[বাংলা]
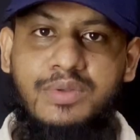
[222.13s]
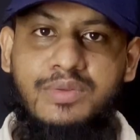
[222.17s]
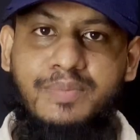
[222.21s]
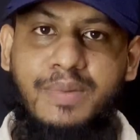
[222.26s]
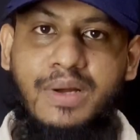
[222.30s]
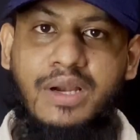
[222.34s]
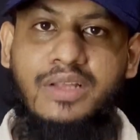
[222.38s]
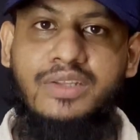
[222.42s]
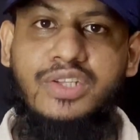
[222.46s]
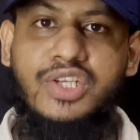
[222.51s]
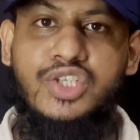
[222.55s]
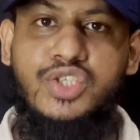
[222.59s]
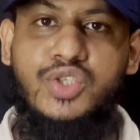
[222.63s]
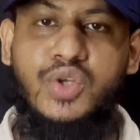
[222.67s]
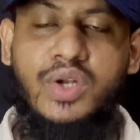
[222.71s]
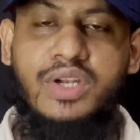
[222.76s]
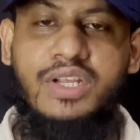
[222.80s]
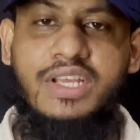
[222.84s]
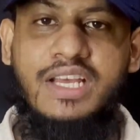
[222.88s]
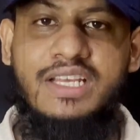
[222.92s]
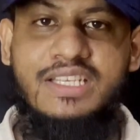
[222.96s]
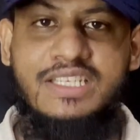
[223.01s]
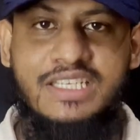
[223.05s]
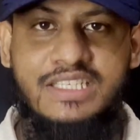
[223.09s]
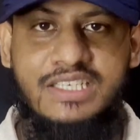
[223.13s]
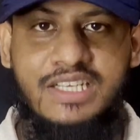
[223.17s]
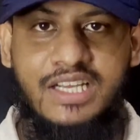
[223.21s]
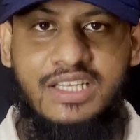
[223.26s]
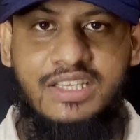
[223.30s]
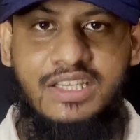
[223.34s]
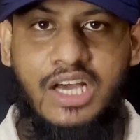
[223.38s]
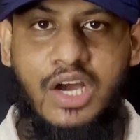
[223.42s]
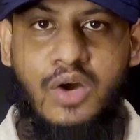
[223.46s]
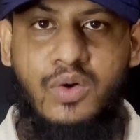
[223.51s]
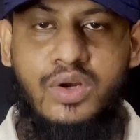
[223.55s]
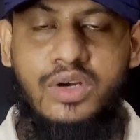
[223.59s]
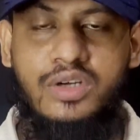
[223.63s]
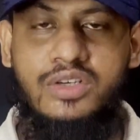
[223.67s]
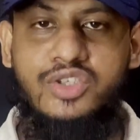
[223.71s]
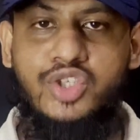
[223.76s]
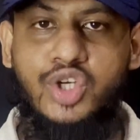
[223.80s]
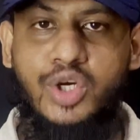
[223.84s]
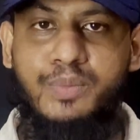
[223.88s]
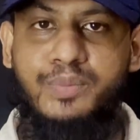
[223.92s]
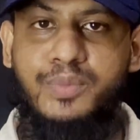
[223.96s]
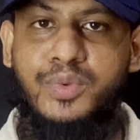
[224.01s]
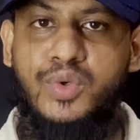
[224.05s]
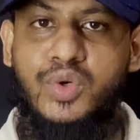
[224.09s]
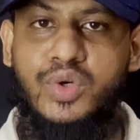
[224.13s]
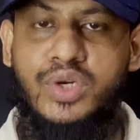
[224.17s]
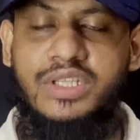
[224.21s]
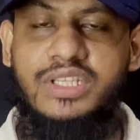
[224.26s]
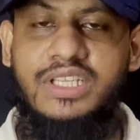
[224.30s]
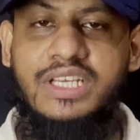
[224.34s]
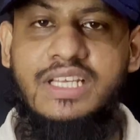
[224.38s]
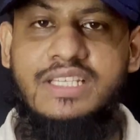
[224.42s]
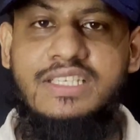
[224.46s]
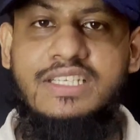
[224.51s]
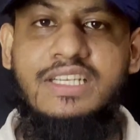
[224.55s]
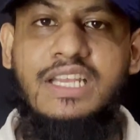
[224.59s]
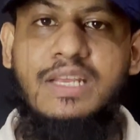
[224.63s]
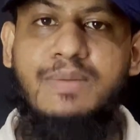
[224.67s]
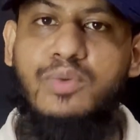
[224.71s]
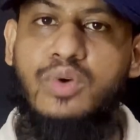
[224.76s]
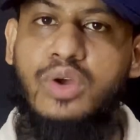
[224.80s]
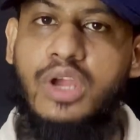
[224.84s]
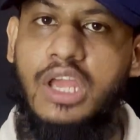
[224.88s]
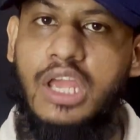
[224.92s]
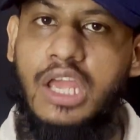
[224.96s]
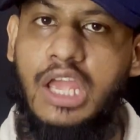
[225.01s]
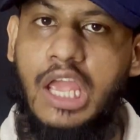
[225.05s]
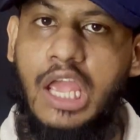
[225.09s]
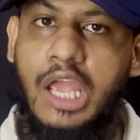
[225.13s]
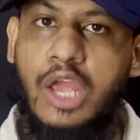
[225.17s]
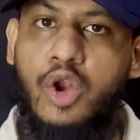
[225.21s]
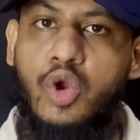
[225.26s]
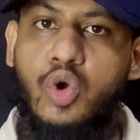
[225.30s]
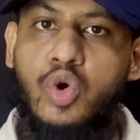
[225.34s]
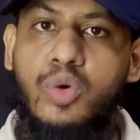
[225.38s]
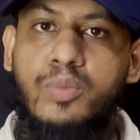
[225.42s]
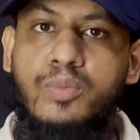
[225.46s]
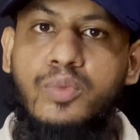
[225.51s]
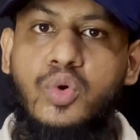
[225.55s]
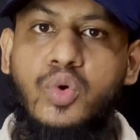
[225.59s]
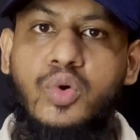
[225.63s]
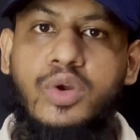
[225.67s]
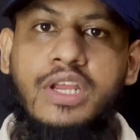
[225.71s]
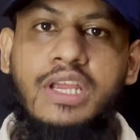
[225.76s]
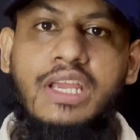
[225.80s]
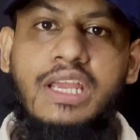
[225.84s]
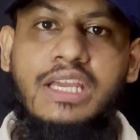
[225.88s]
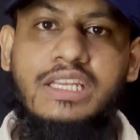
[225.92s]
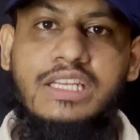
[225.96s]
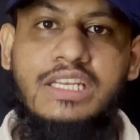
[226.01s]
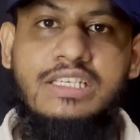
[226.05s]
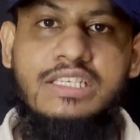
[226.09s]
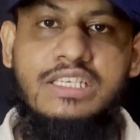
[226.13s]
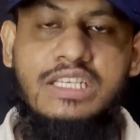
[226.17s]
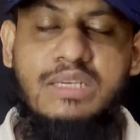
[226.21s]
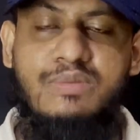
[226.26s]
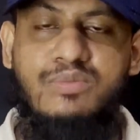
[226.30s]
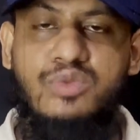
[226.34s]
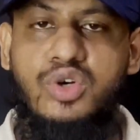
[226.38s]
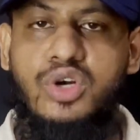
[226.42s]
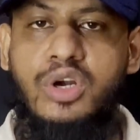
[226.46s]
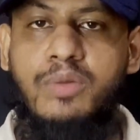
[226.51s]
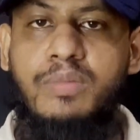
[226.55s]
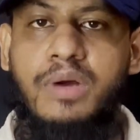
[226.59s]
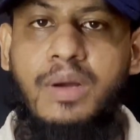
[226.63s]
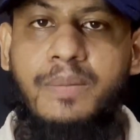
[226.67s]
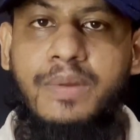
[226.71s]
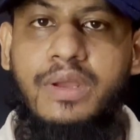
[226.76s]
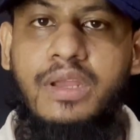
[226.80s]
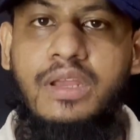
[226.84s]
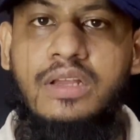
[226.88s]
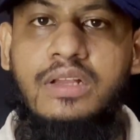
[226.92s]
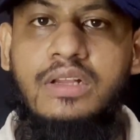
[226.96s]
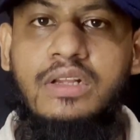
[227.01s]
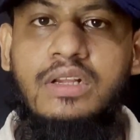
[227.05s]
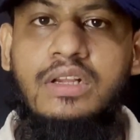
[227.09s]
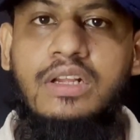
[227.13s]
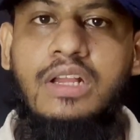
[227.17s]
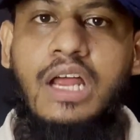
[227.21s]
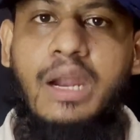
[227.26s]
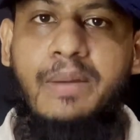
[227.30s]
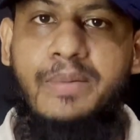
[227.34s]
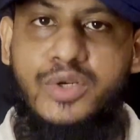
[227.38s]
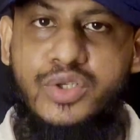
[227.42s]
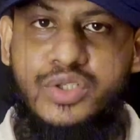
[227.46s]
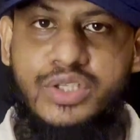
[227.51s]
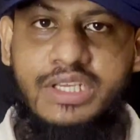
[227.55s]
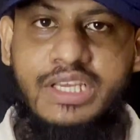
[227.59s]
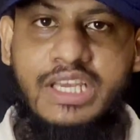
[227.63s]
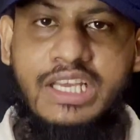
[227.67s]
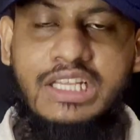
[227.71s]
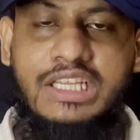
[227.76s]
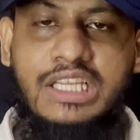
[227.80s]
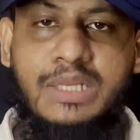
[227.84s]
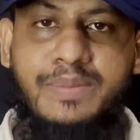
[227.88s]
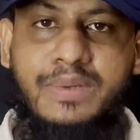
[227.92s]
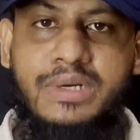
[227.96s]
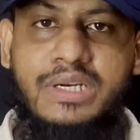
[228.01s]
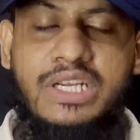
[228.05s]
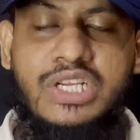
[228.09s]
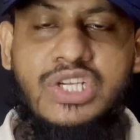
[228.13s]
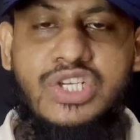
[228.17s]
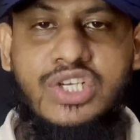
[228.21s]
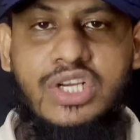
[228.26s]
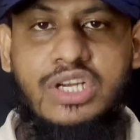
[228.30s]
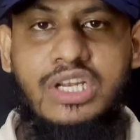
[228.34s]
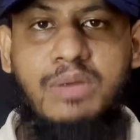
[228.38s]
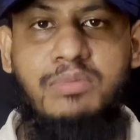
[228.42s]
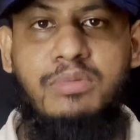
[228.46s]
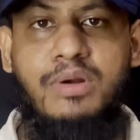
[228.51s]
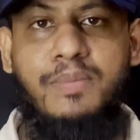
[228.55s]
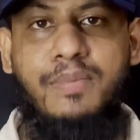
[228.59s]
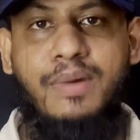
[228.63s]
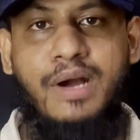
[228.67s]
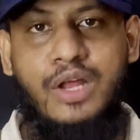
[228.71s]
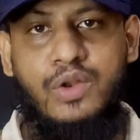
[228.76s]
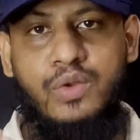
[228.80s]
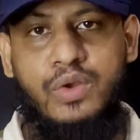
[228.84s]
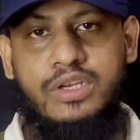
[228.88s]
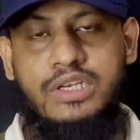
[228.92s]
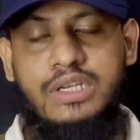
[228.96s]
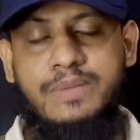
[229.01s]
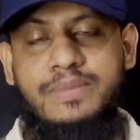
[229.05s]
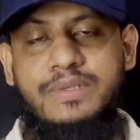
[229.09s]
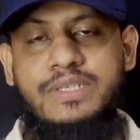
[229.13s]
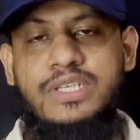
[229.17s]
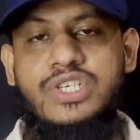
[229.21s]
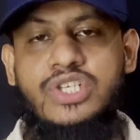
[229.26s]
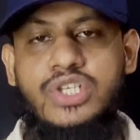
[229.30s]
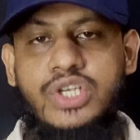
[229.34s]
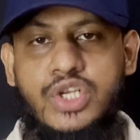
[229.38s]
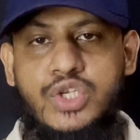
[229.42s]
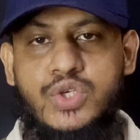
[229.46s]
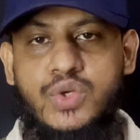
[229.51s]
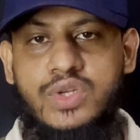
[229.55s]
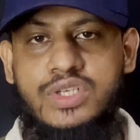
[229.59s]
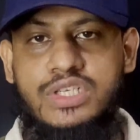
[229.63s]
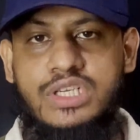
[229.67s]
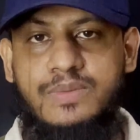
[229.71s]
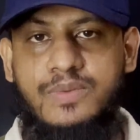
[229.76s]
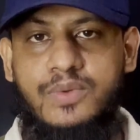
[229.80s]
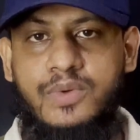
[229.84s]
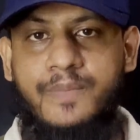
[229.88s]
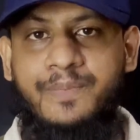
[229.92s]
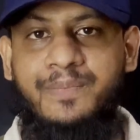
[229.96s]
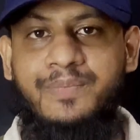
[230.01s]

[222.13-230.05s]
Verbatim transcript: বাংলাদেশ দলকে আজকে যা দাওয়ার সম্পূর্ণটা দিয়েছেন এবং এরকম করেই একটা টিম ওয়ার্কভাবে আমরা যদি খেলতে পারি ইনশাল্লাহ আমরা ভালো একটা পজিশনে চলে যাব